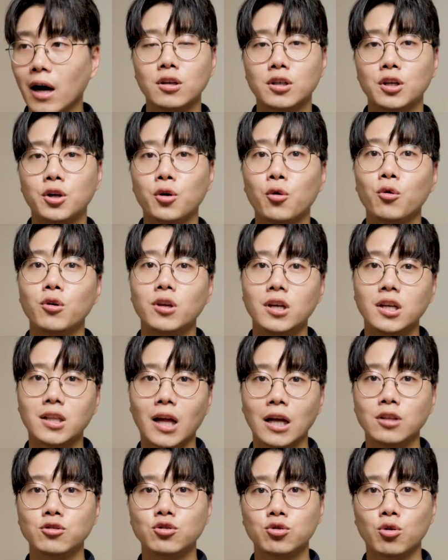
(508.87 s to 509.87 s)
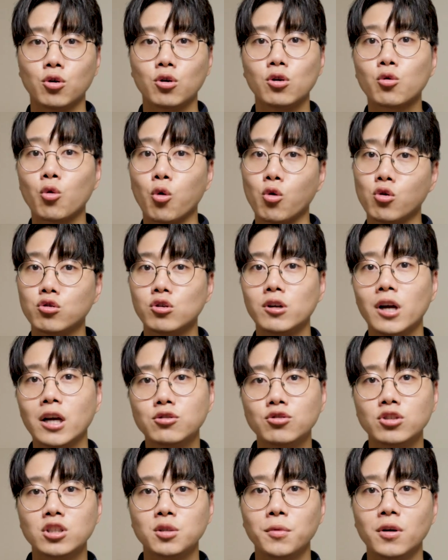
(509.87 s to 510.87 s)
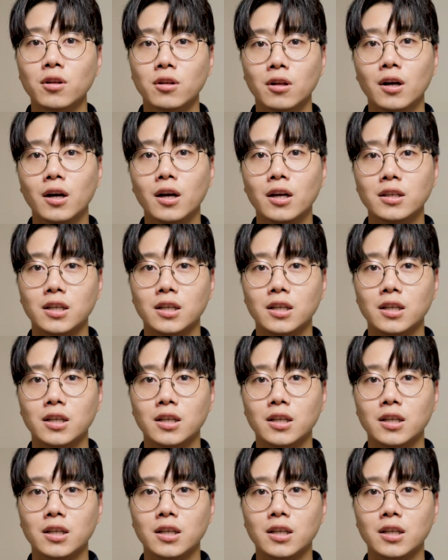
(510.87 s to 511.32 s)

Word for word: 그리고 이 단축어를 공유를 해주시면